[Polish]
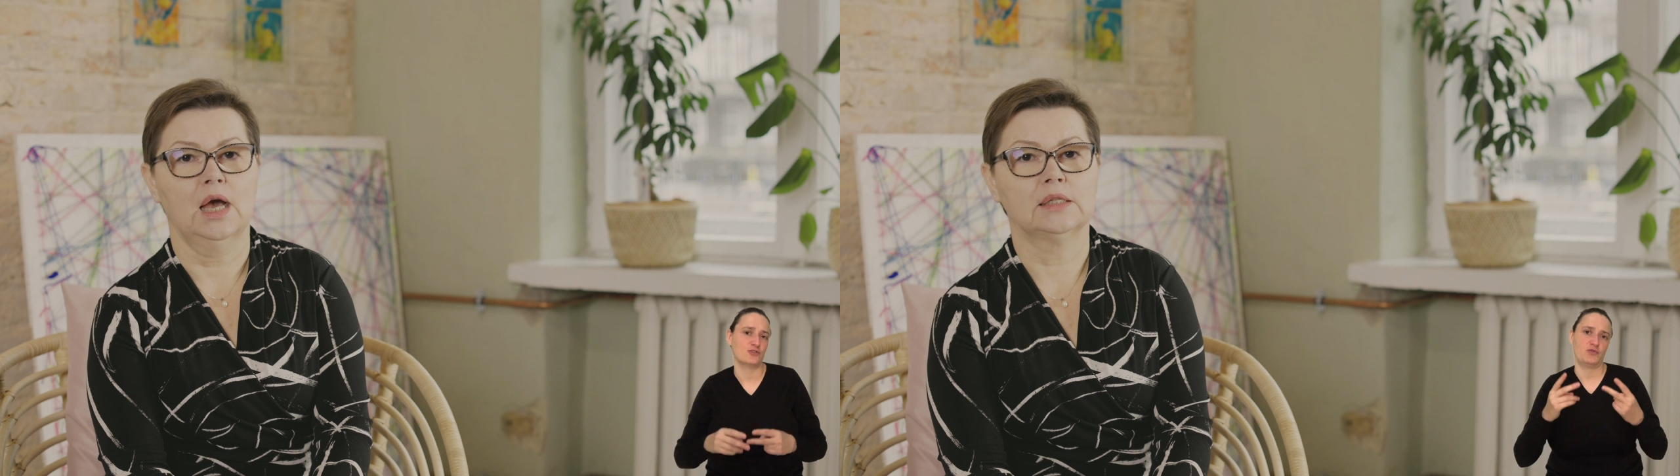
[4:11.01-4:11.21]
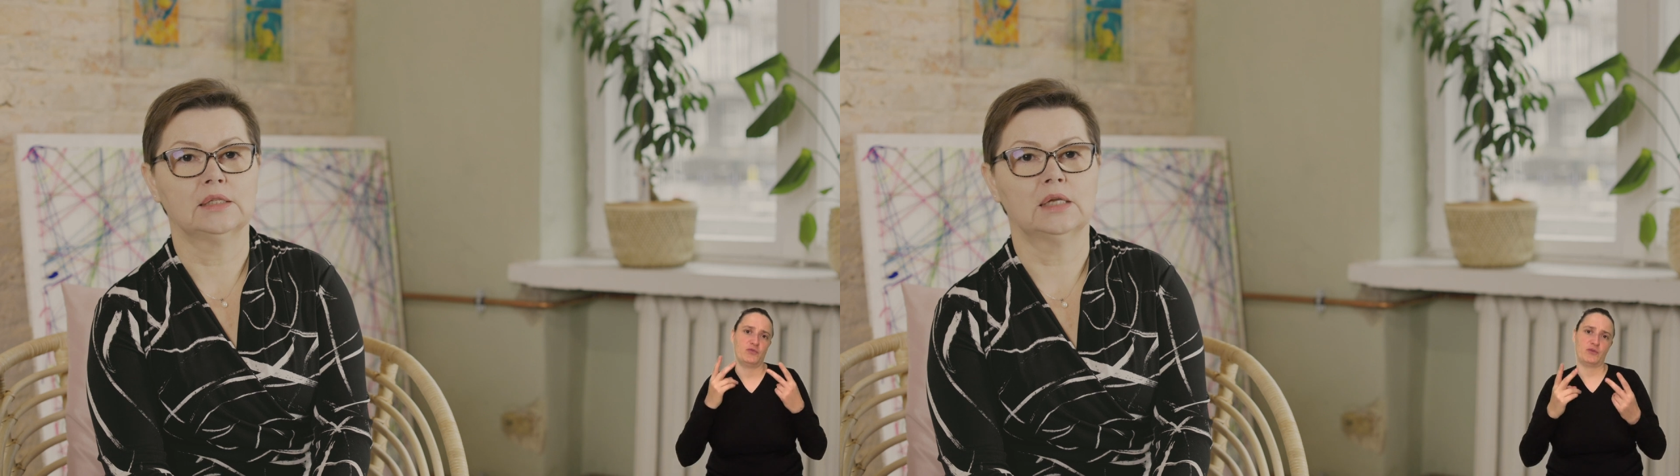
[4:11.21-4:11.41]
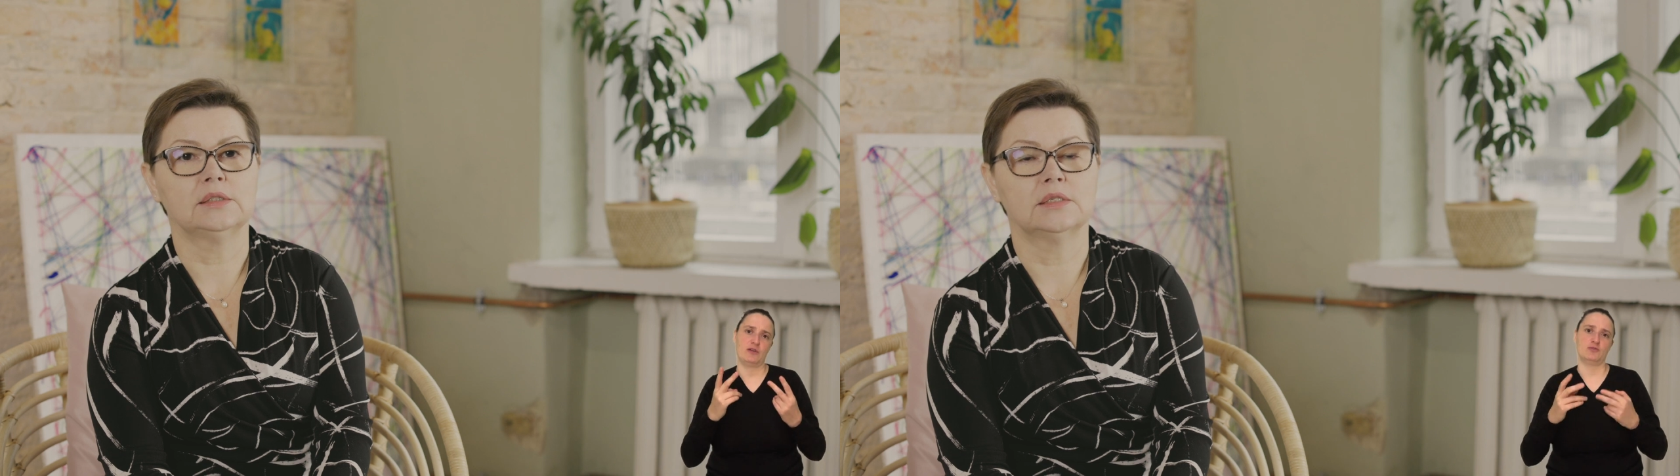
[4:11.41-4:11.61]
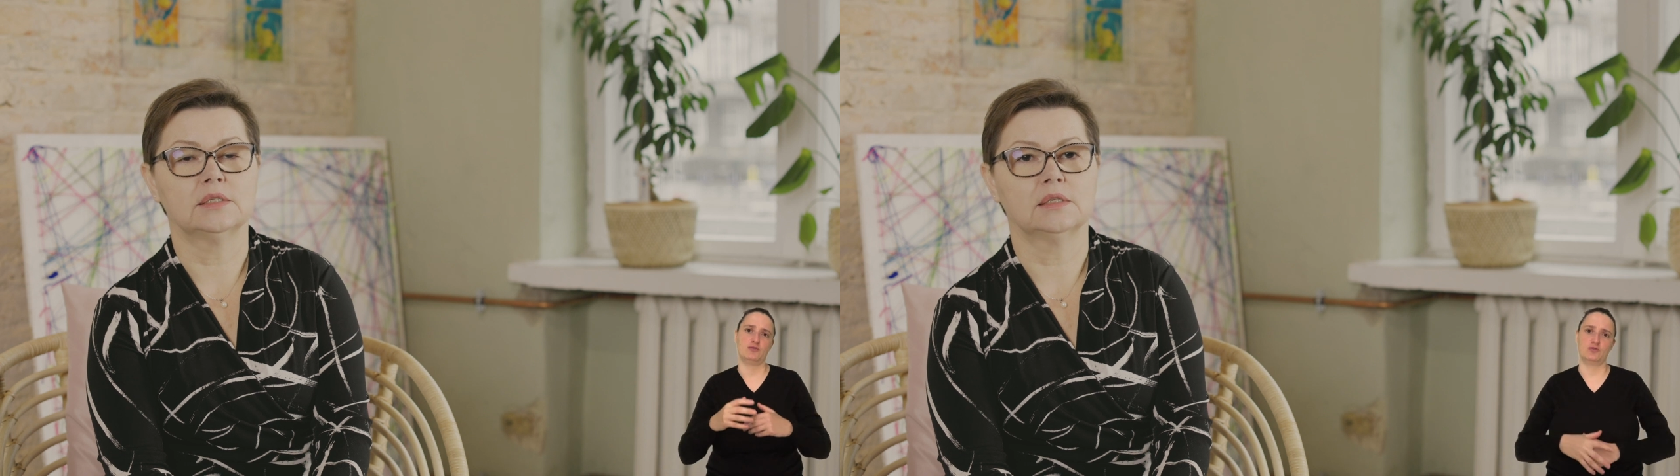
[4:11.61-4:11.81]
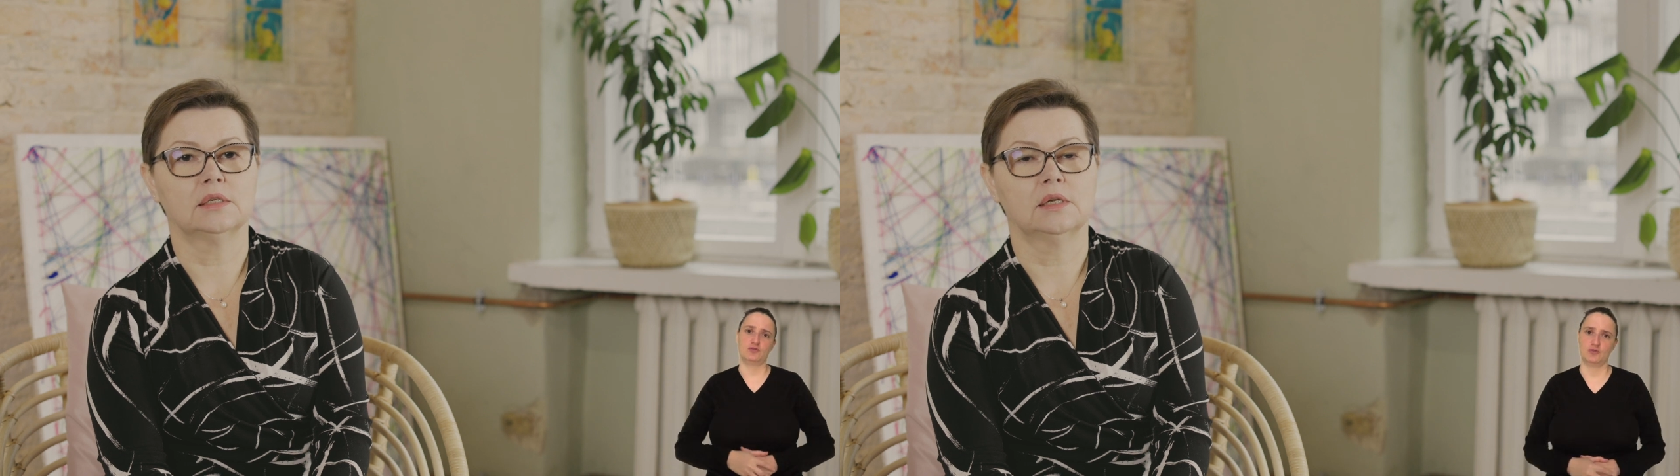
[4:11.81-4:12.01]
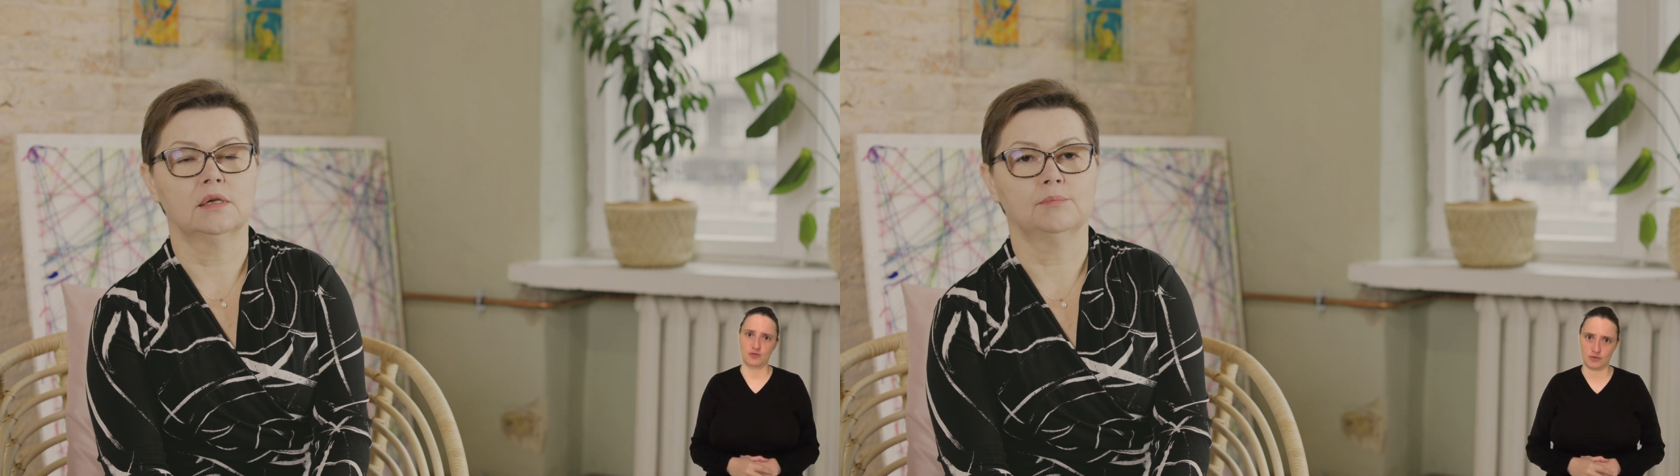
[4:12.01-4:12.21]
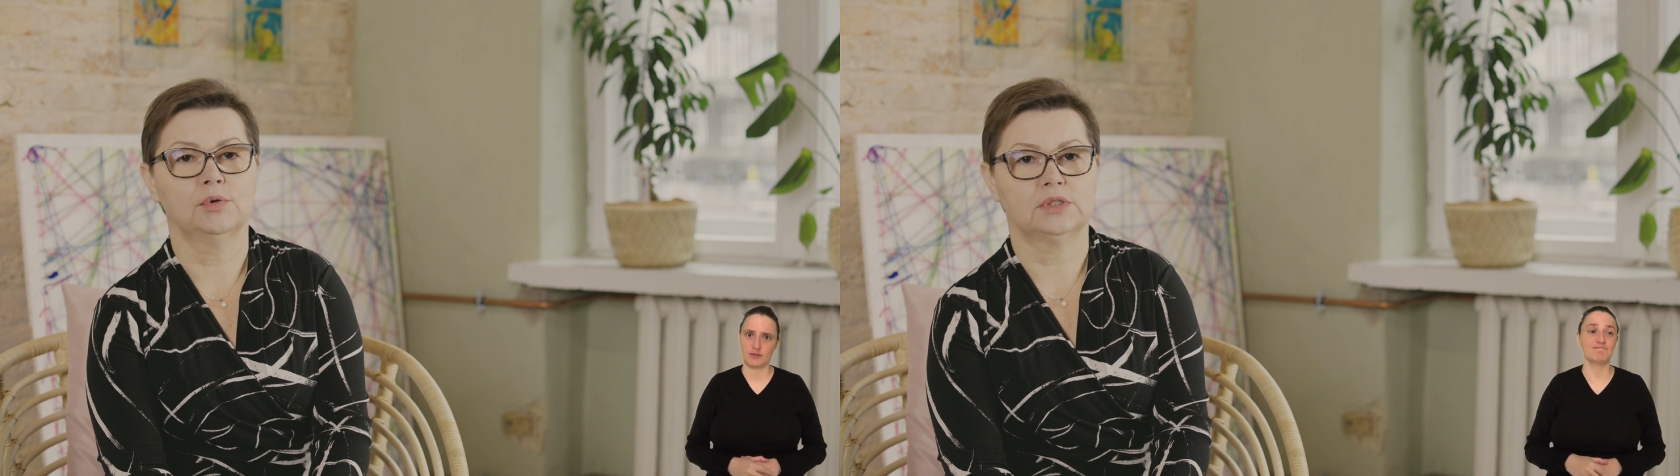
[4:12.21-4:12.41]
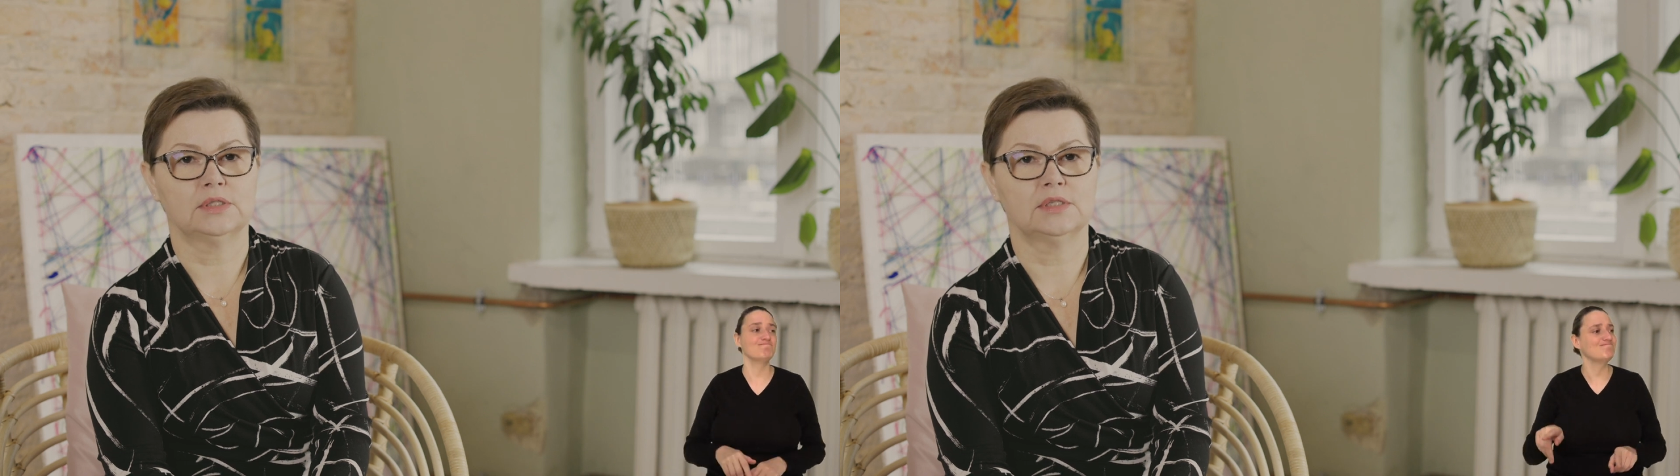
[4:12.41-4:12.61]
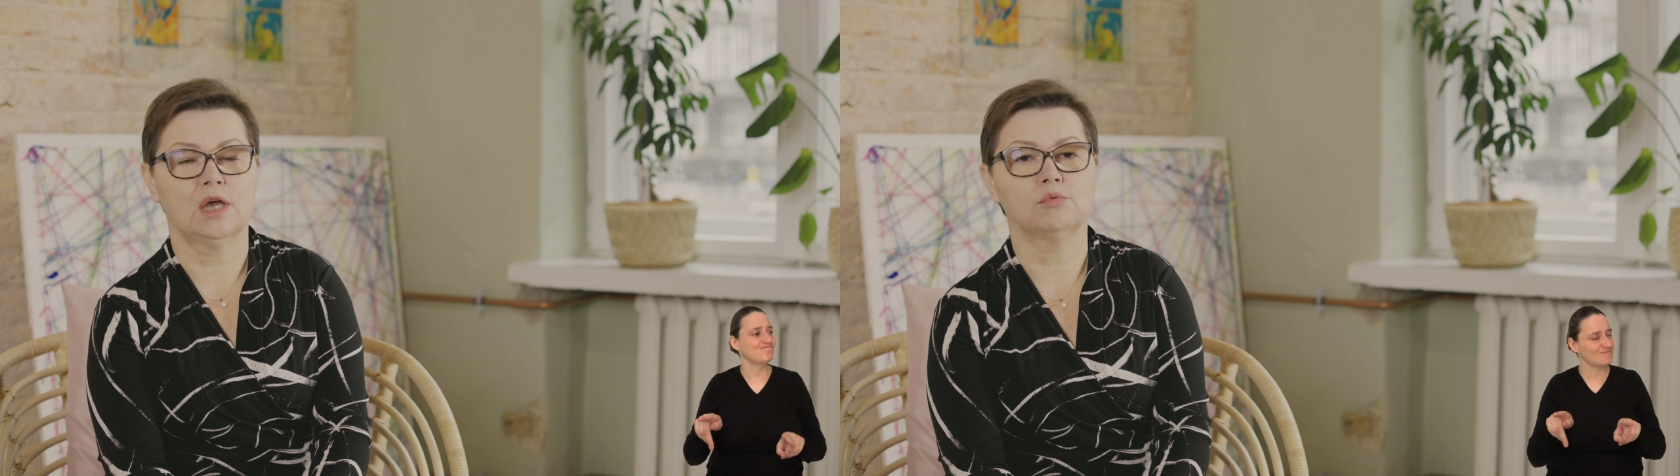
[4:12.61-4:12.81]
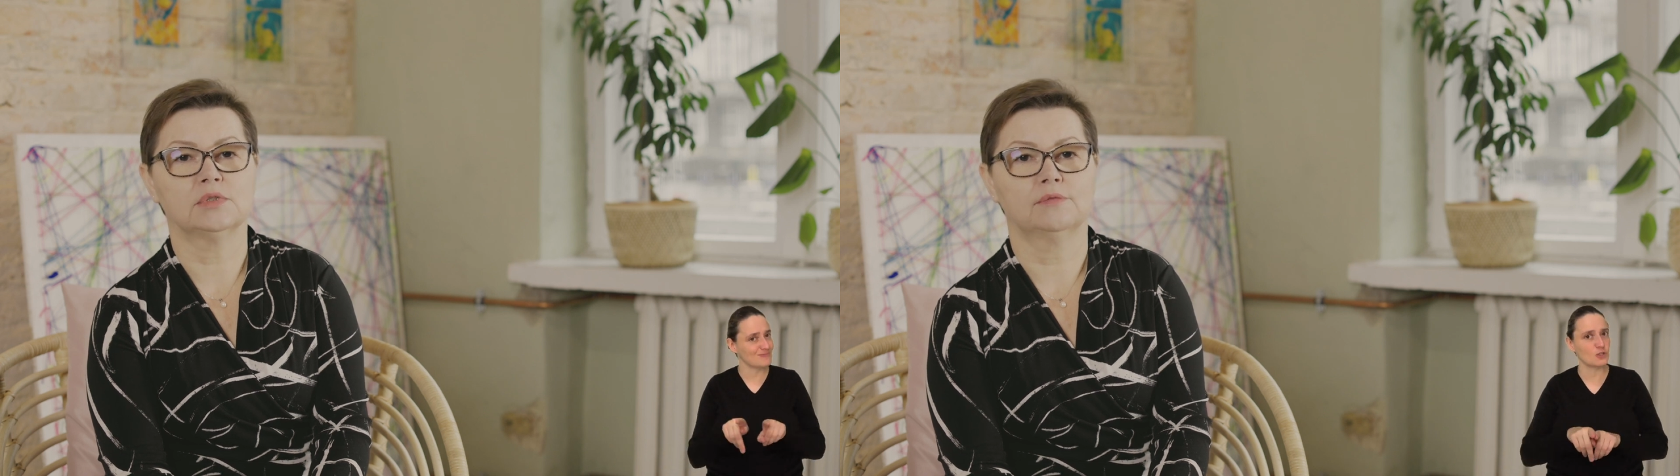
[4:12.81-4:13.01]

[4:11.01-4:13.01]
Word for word: analizy potencjału